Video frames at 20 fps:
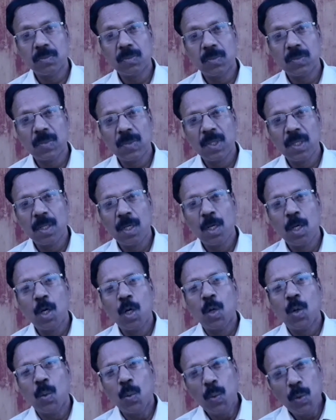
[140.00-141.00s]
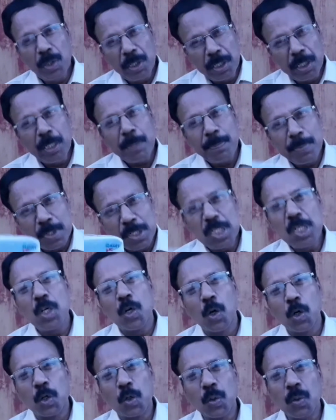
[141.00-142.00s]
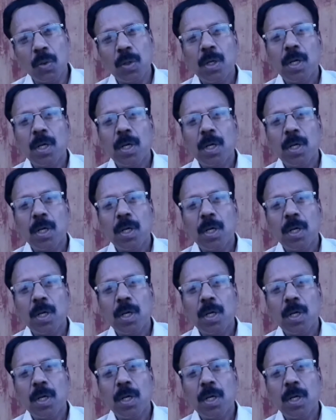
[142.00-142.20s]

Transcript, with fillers: ఉందా సార్ ఉట్టి పిసిని కొట్టు